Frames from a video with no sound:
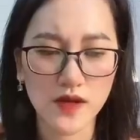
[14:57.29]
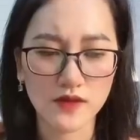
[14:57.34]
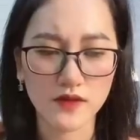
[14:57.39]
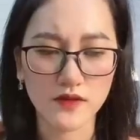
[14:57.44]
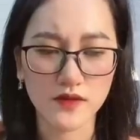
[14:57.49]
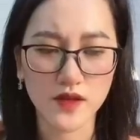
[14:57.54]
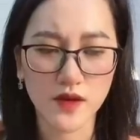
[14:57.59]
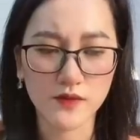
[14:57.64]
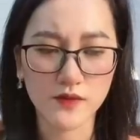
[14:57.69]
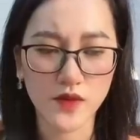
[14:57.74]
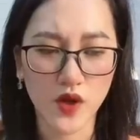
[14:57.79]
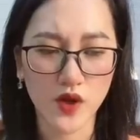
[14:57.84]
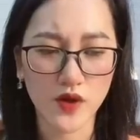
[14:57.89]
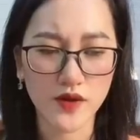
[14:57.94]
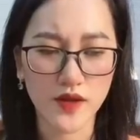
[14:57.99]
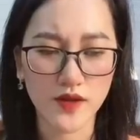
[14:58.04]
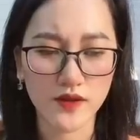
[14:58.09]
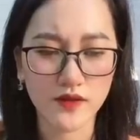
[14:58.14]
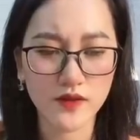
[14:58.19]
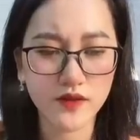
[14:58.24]
Tử Thâm nói
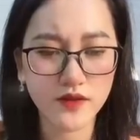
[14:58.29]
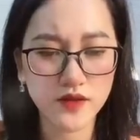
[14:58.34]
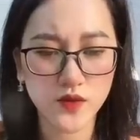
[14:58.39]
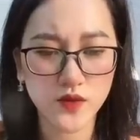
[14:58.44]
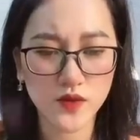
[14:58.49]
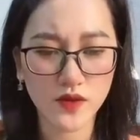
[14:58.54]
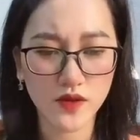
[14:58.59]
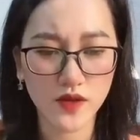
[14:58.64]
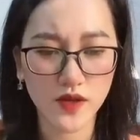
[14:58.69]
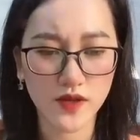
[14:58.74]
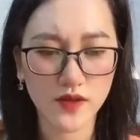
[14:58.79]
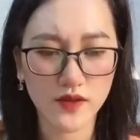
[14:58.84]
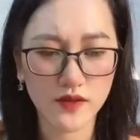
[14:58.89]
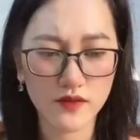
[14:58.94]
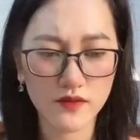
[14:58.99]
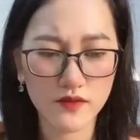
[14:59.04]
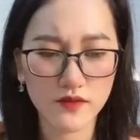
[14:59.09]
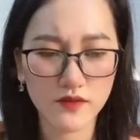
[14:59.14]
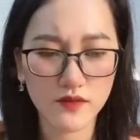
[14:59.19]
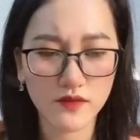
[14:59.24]
đến tức run người
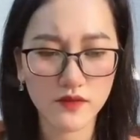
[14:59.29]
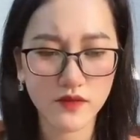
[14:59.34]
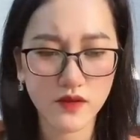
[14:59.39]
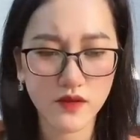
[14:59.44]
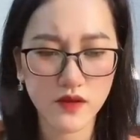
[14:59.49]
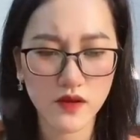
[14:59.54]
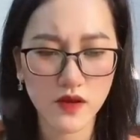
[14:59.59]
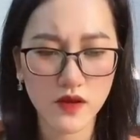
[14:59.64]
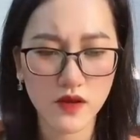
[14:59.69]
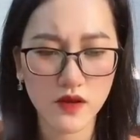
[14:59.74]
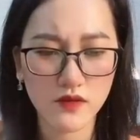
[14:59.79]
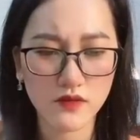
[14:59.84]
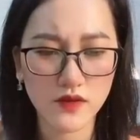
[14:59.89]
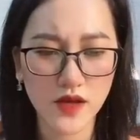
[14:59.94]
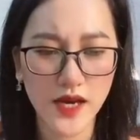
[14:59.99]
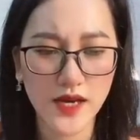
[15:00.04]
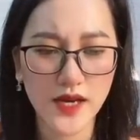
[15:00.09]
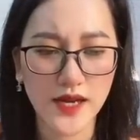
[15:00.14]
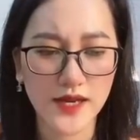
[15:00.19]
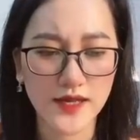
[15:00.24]

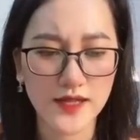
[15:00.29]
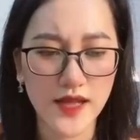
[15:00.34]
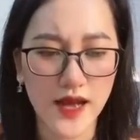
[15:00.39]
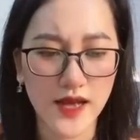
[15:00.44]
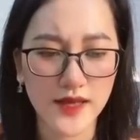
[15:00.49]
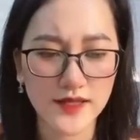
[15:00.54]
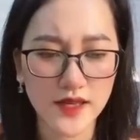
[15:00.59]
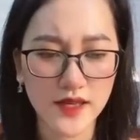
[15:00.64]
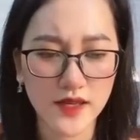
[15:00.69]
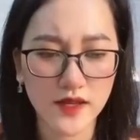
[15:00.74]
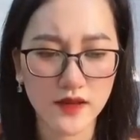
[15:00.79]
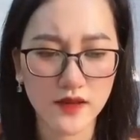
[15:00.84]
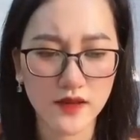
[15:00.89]
Anh là cái thá gì